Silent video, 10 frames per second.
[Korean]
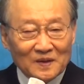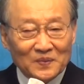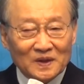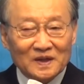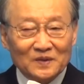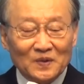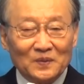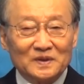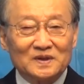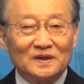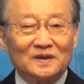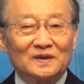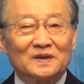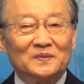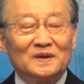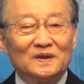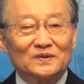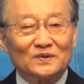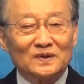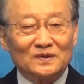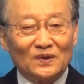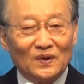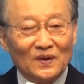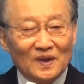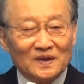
빌딩 보면 저 빌딩 주인도